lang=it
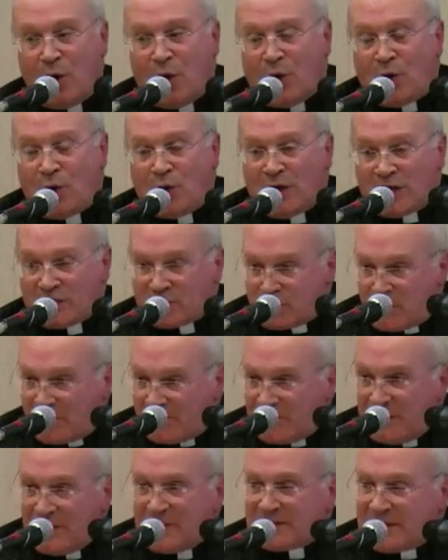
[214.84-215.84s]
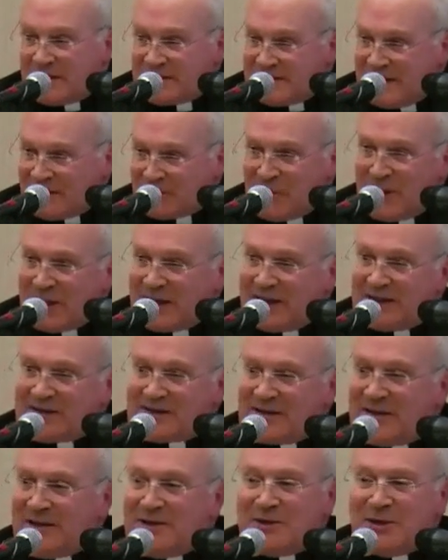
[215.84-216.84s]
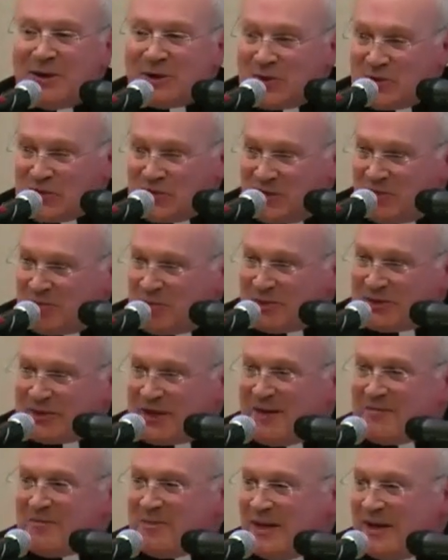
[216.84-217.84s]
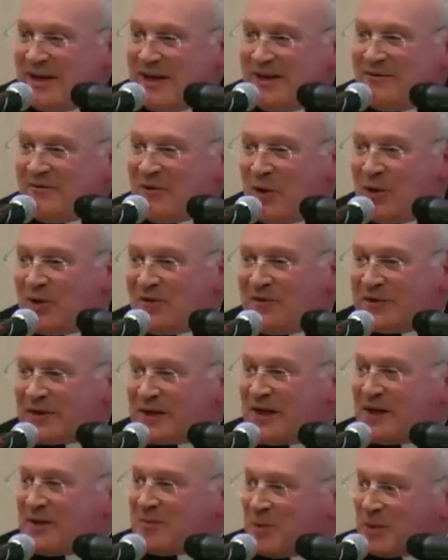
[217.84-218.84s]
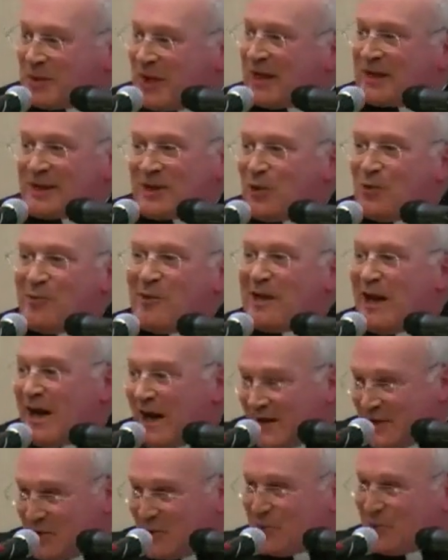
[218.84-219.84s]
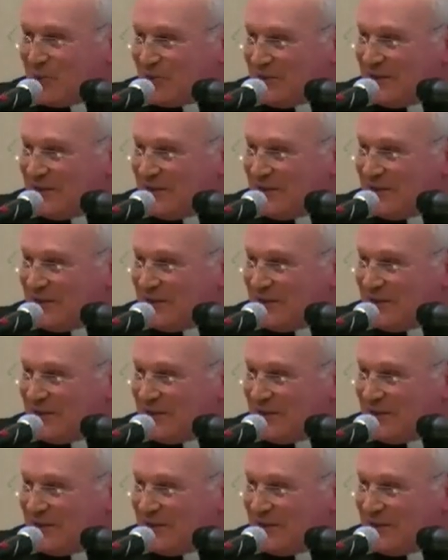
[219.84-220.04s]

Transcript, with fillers: La sua vita è stato anche sindaco, si potrebbe evolvere, elaborare come laico,